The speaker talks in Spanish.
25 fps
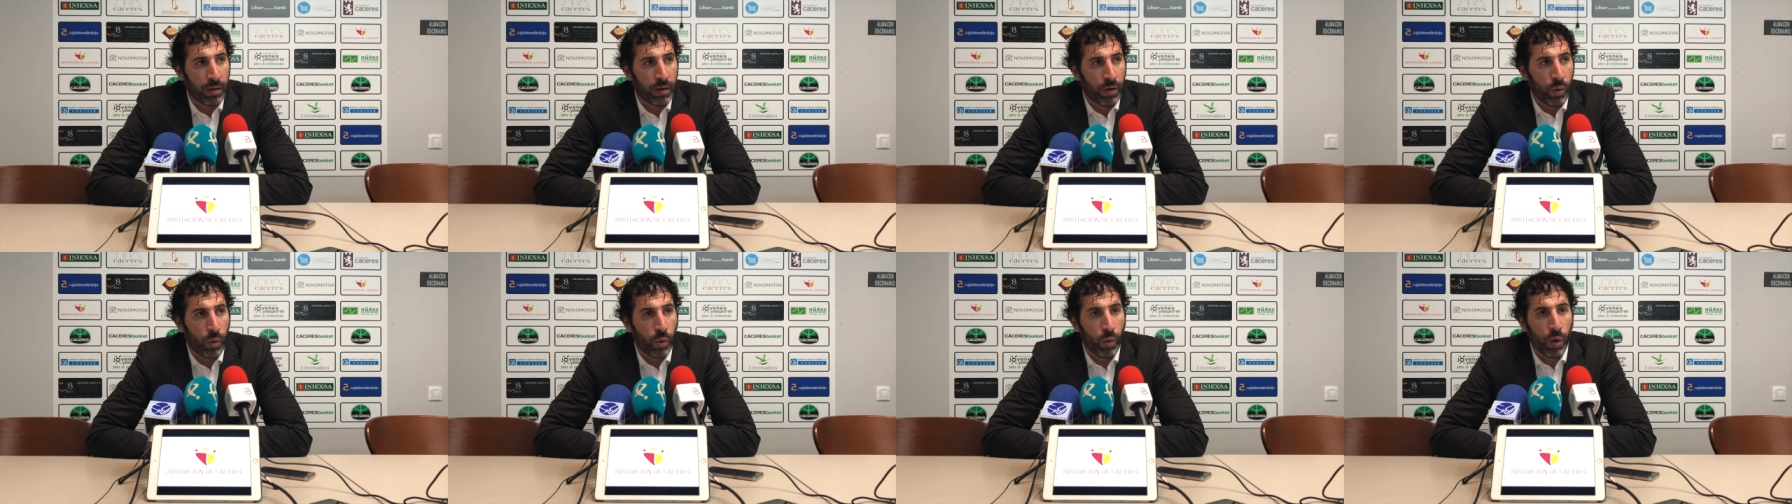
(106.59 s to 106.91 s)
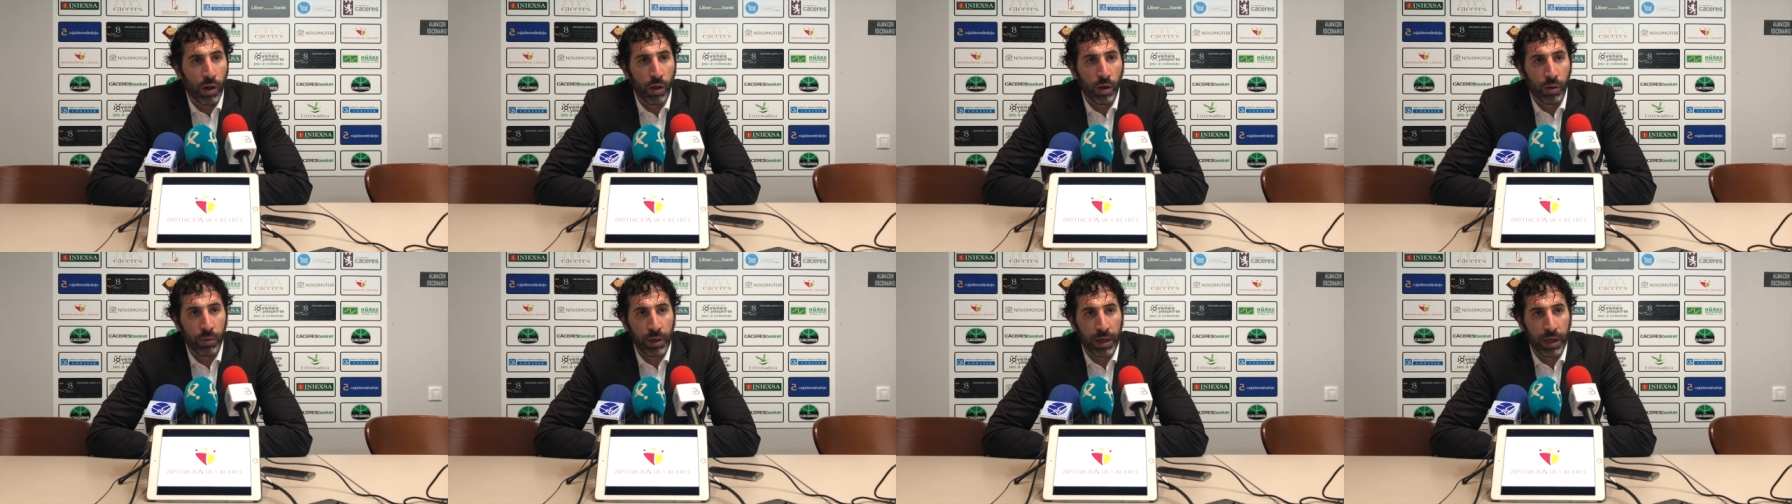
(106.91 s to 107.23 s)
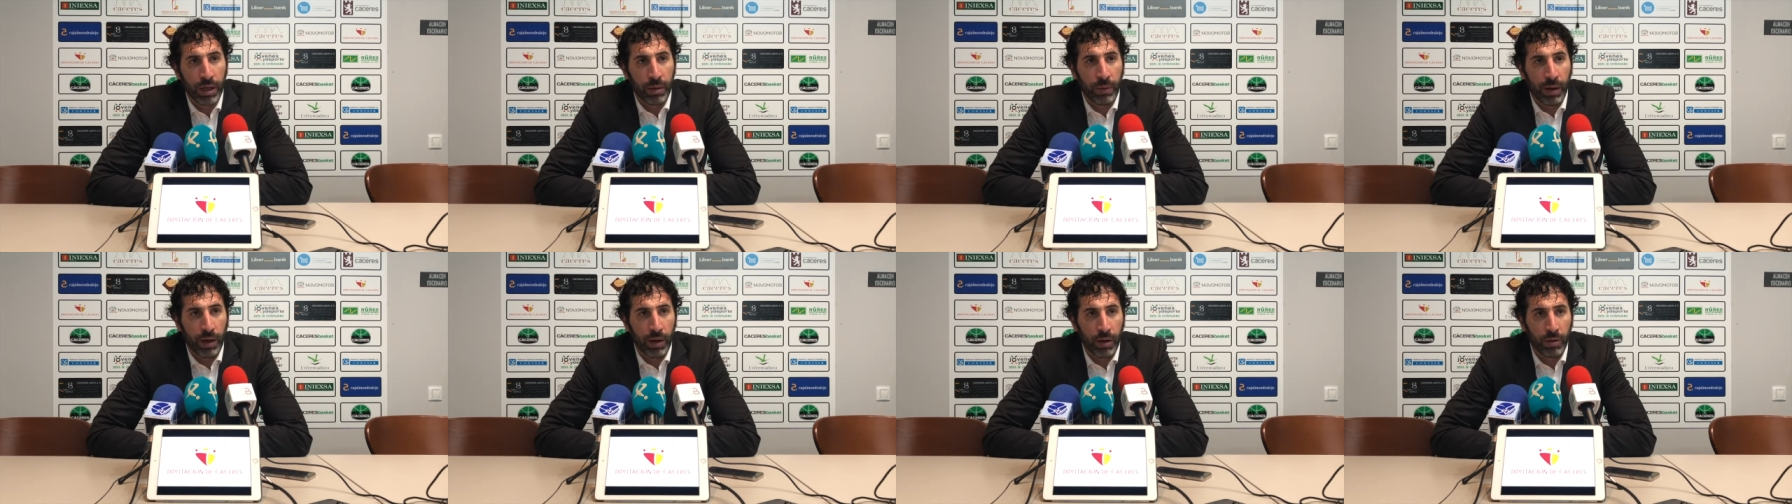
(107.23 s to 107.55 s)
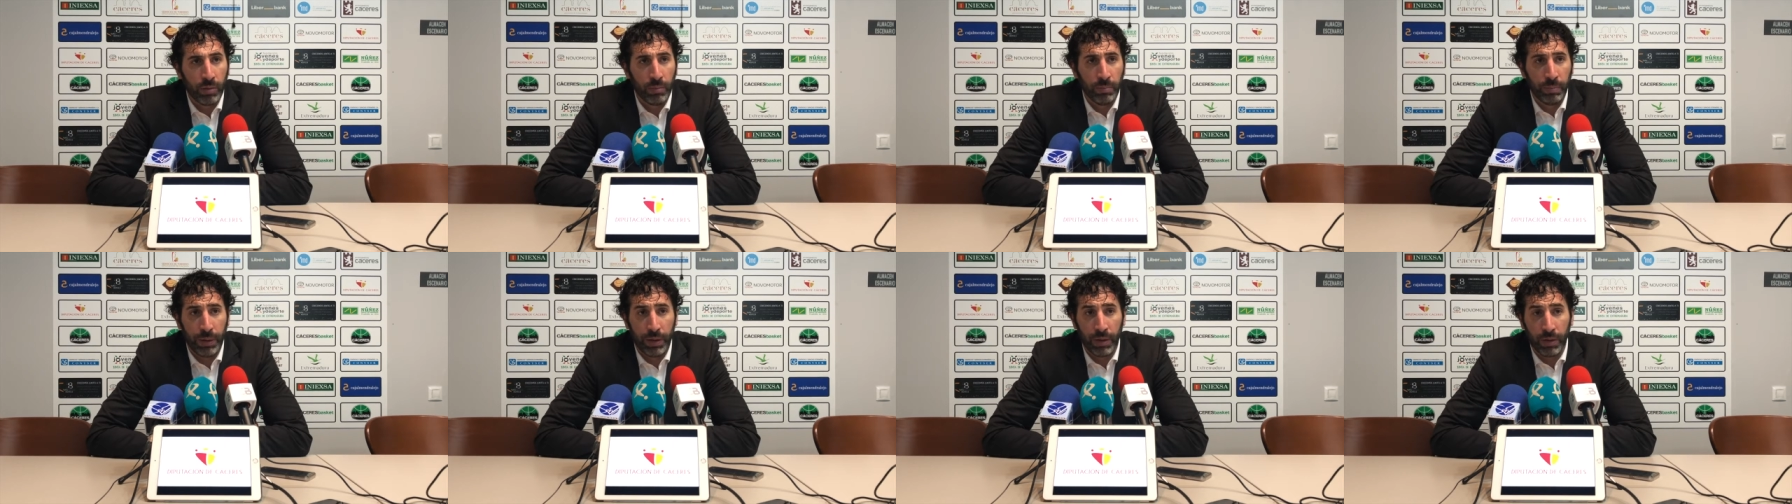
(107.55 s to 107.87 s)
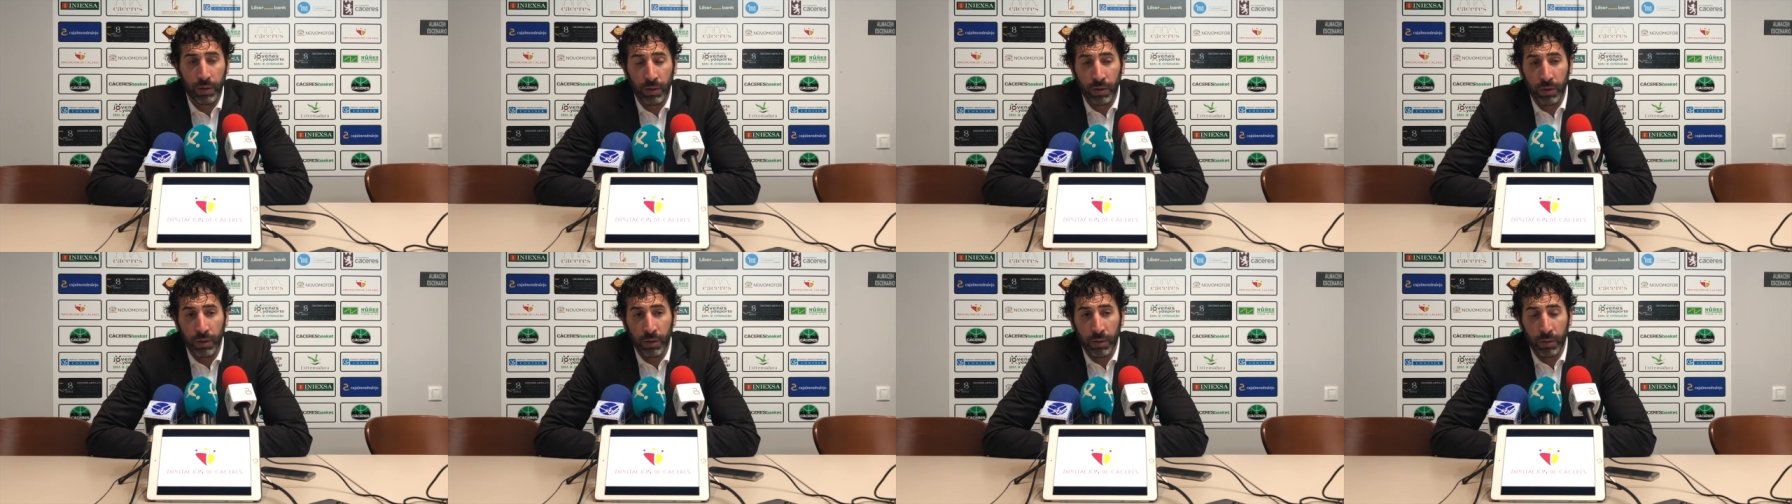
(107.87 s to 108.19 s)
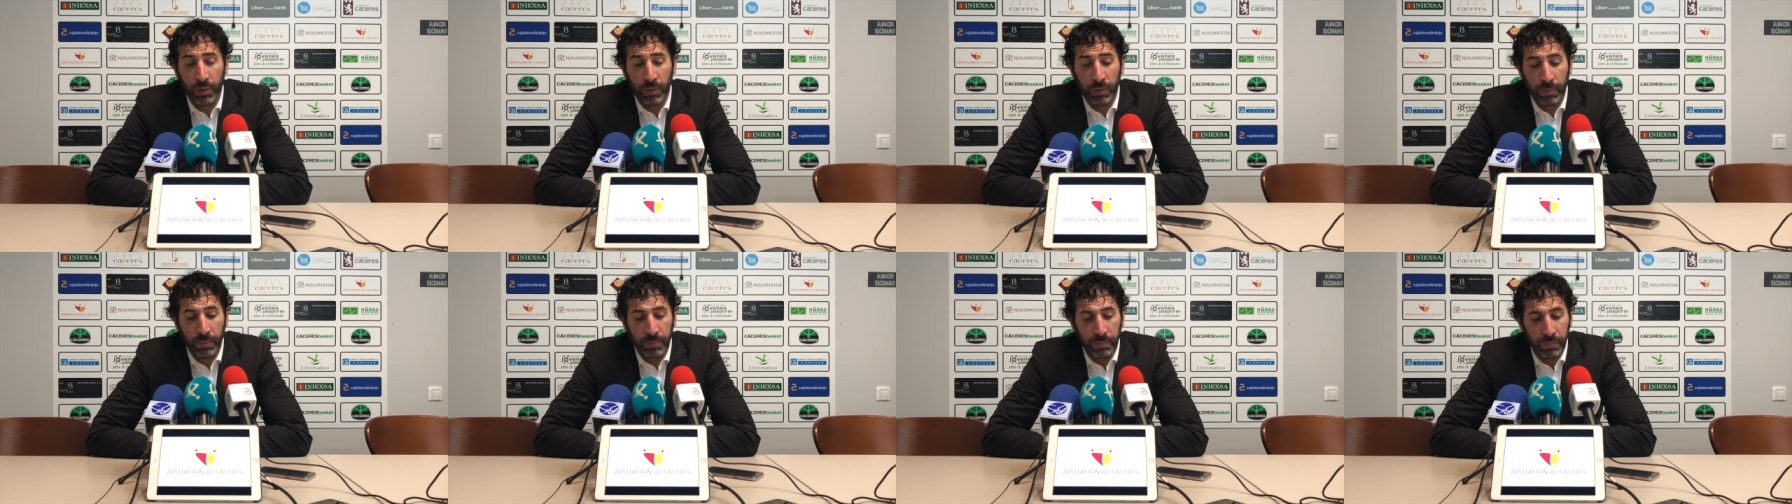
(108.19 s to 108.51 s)
jugado bien el balón,
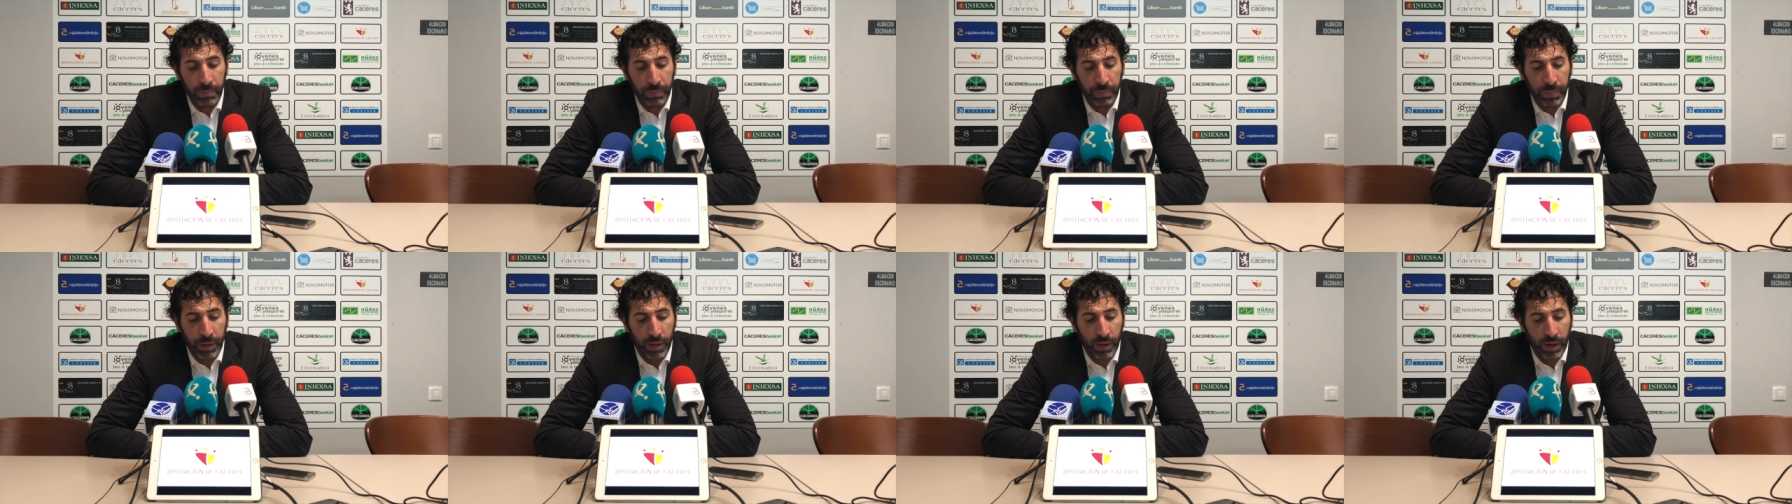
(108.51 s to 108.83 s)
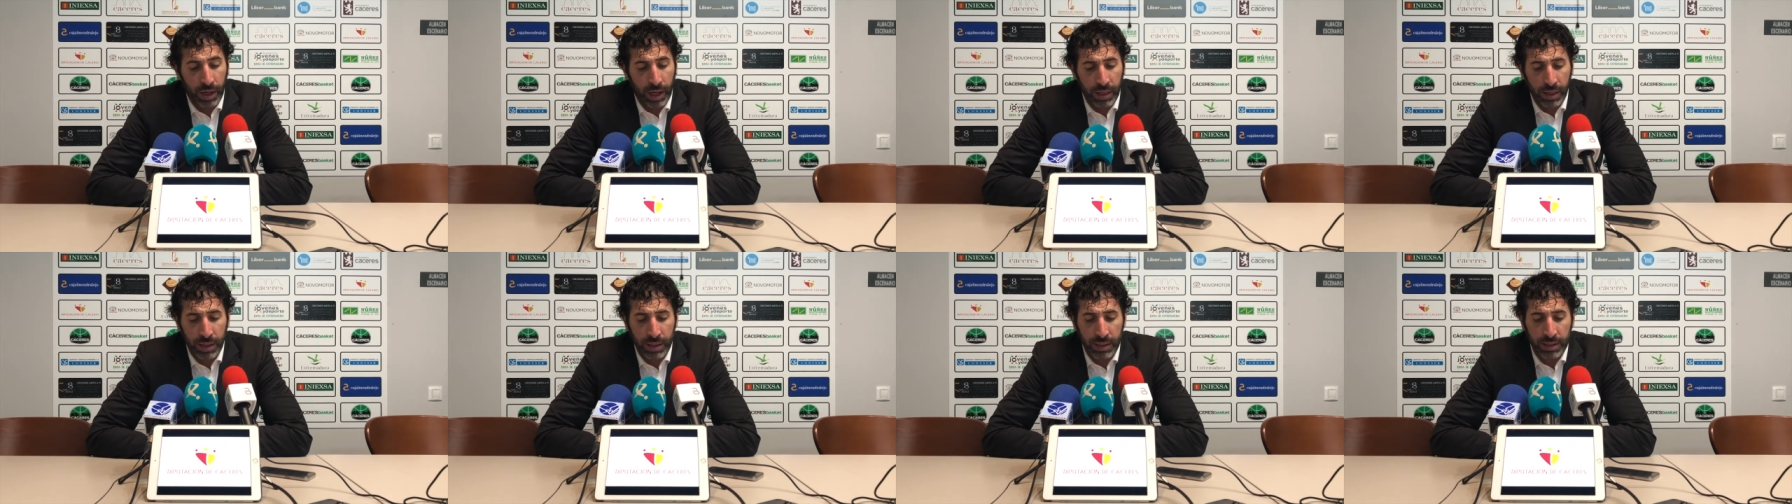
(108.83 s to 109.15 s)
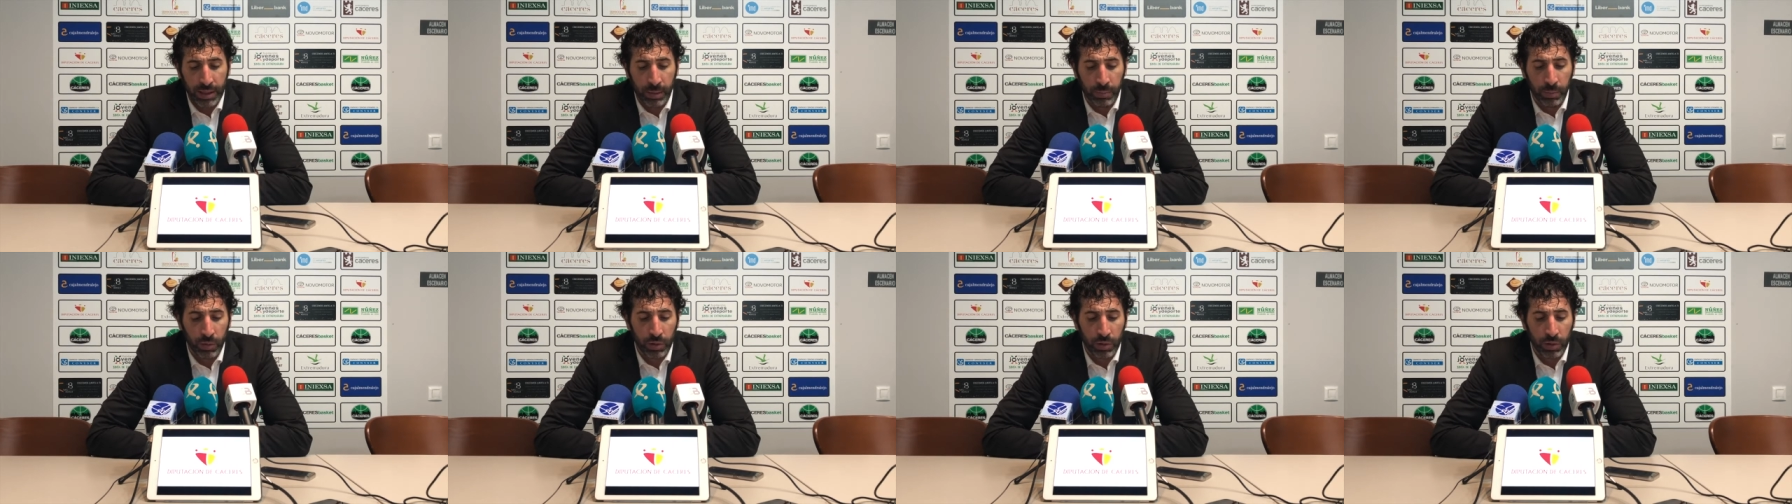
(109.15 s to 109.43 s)
pero, pero Cáceres ha